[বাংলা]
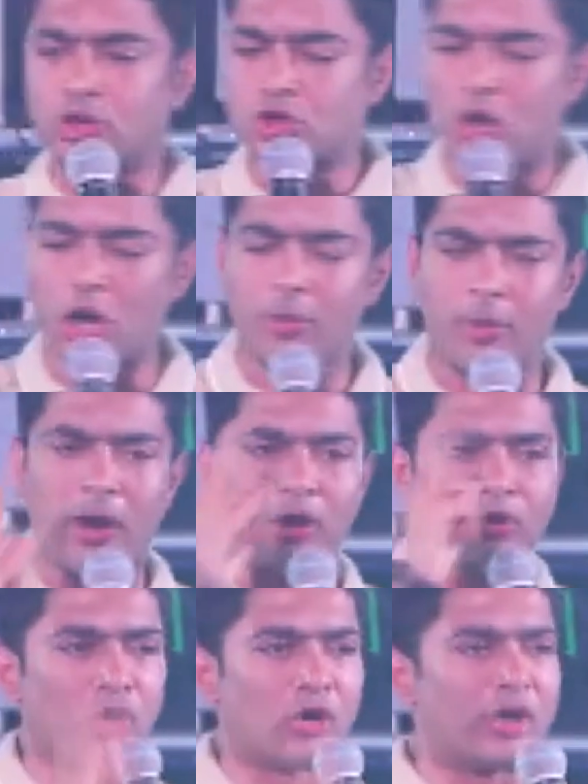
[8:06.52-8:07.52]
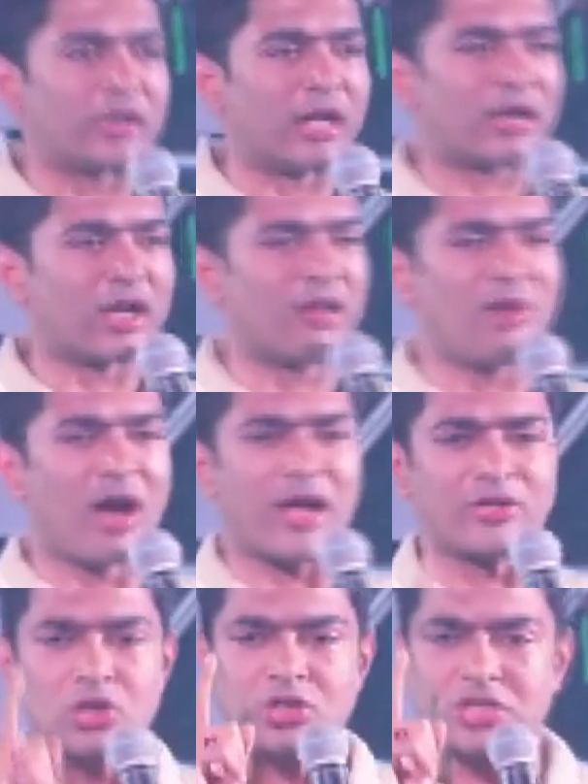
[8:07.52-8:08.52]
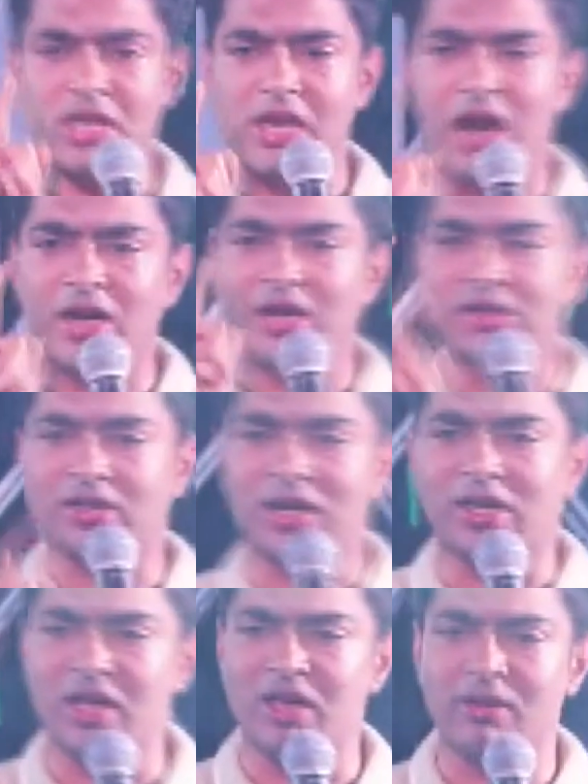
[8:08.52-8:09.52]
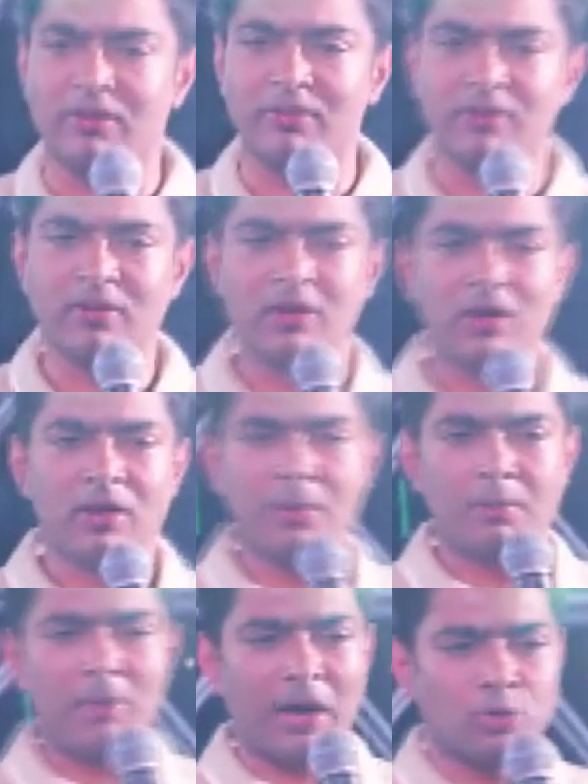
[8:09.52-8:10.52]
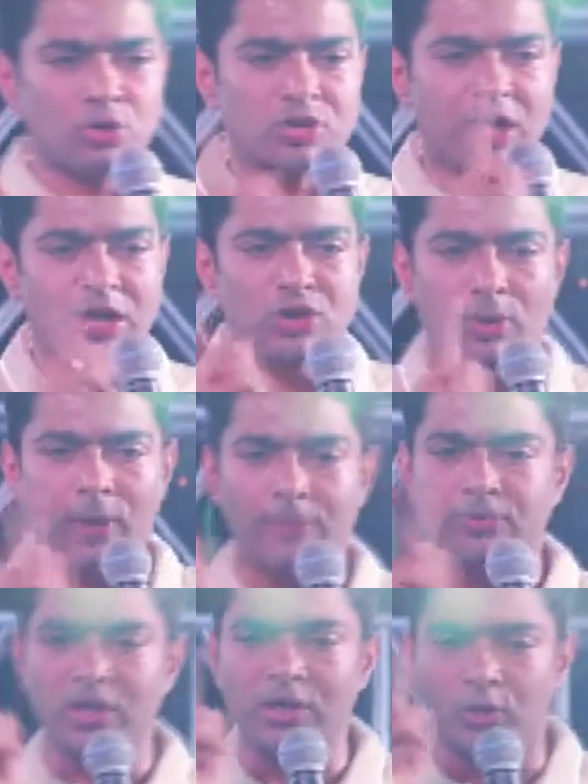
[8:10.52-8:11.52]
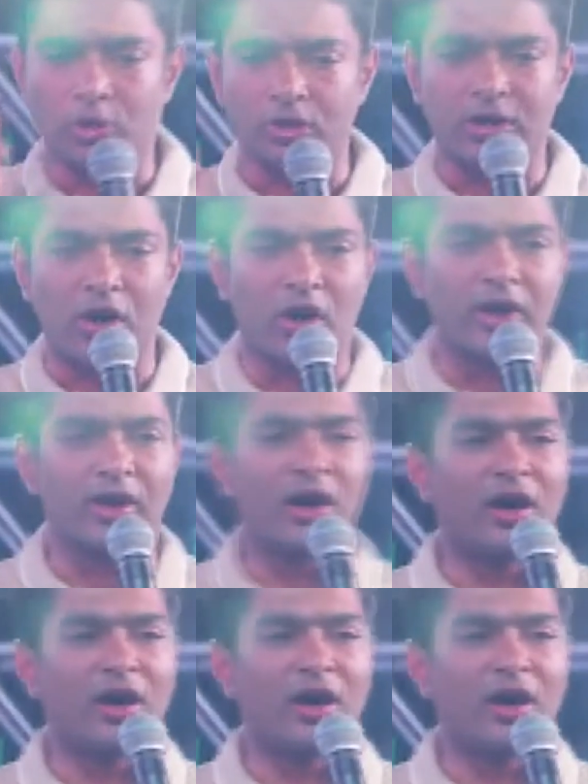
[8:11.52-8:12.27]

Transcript: সর্বভারতীয় নেতাকে বা একজন জেলার নেতাকে মানুষকে জবাবদিহি করতে হয় না